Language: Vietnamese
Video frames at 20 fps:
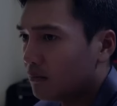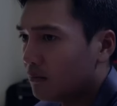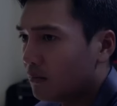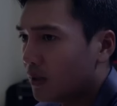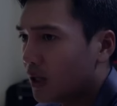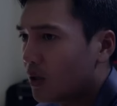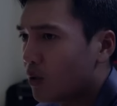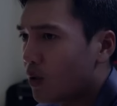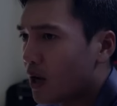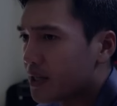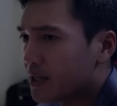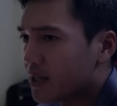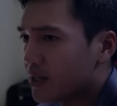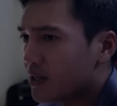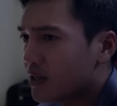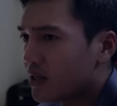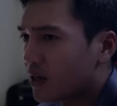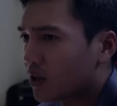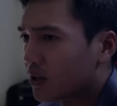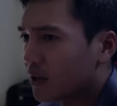mới qua
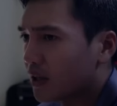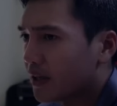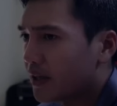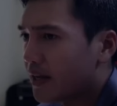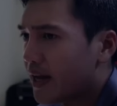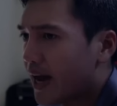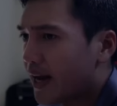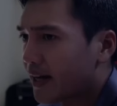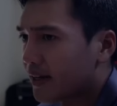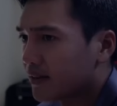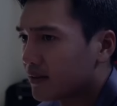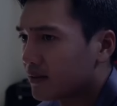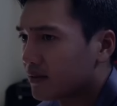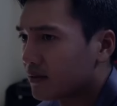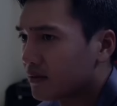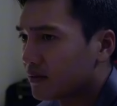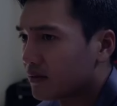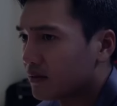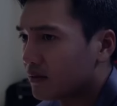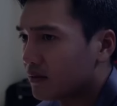xin được có thời gian à.
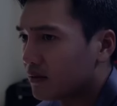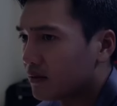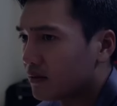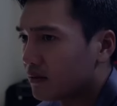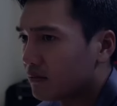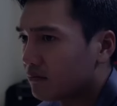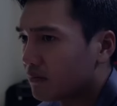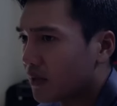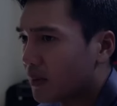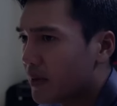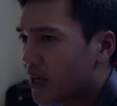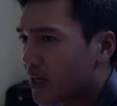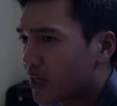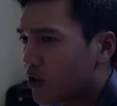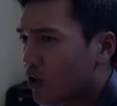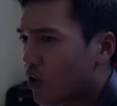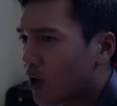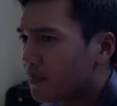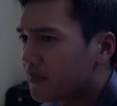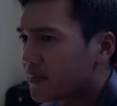mà biệt
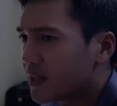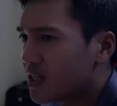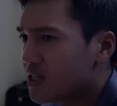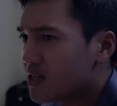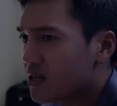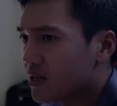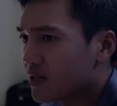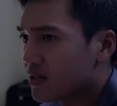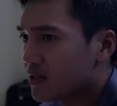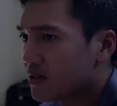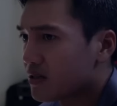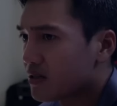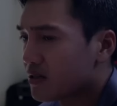vô âm tính rồi